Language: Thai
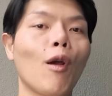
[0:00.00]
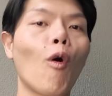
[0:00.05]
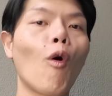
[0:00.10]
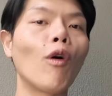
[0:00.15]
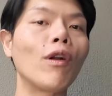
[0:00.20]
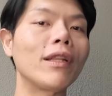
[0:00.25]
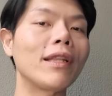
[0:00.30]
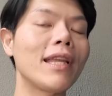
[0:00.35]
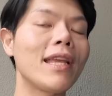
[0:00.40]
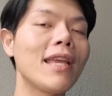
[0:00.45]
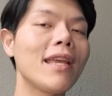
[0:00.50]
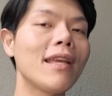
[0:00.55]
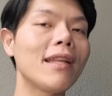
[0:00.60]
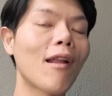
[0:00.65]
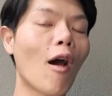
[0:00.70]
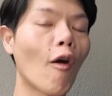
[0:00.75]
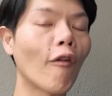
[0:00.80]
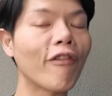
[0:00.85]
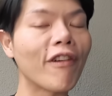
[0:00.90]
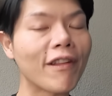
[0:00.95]
คนที่
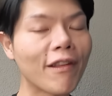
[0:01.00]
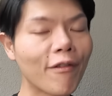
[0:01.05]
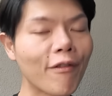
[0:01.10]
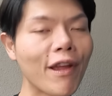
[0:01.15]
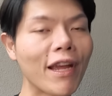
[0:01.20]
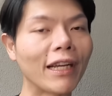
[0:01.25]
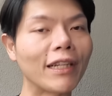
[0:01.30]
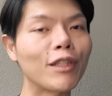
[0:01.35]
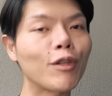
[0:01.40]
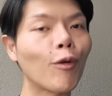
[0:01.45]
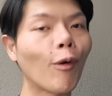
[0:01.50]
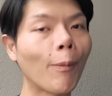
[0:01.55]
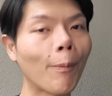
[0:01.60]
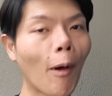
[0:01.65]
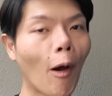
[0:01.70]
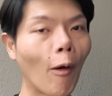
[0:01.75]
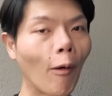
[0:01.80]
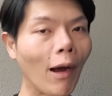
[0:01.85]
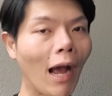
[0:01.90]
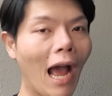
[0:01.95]
น้องเฟเดริกชวนไป
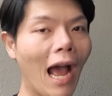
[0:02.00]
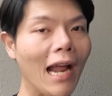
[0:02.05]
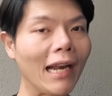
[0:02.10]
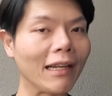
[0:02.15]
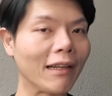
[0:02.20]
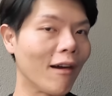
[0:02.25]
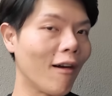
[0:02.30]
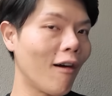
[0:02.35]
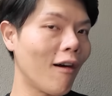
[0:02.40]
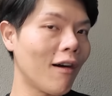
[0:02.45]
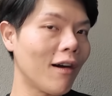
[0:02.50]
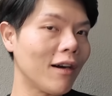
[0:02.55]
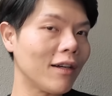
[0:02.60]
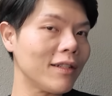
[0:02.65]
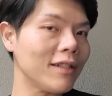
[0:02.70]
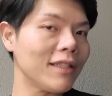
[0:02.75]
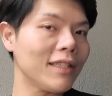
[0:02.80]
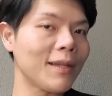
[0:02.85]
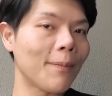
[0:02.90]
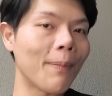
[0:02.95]
ออกงานก็
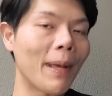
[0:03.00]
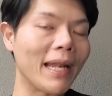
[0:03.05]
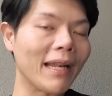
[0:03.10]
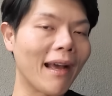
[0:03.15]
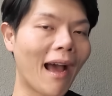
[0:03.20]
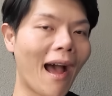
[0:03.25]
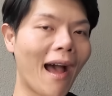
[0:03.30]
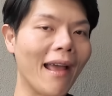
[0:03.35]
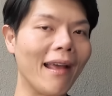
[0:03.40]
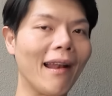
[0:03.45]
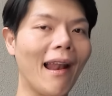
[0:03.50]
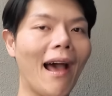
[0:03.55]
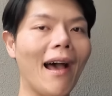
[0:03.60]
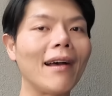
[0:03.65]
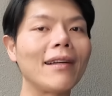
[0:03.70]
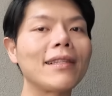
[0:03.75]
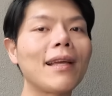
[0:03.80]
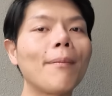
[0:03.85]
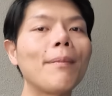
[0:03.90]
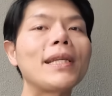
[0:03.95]
จะเป็นใครล่ะ
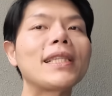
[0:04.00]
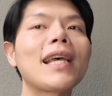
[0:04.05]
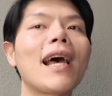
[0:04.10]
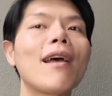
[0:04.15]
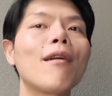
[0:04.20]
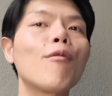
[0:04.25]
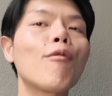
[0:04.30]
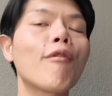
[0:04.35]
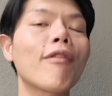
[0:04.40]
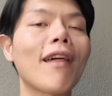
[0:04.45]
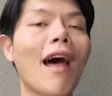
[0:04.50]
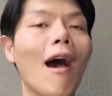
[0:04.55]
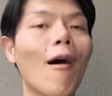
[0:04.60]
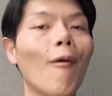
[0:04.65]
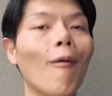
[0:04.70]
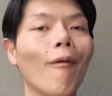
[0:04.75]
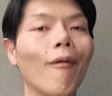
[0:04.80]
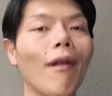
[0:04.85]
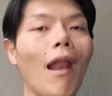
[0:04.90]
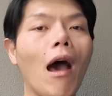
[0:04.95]
ถ้าไม่ใช่ลูกสาว
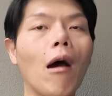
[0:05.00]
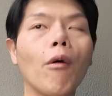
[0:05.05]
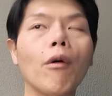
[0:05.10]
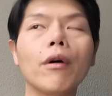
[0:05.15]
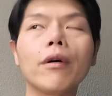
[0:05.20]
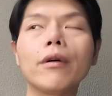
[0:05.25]
ของเรา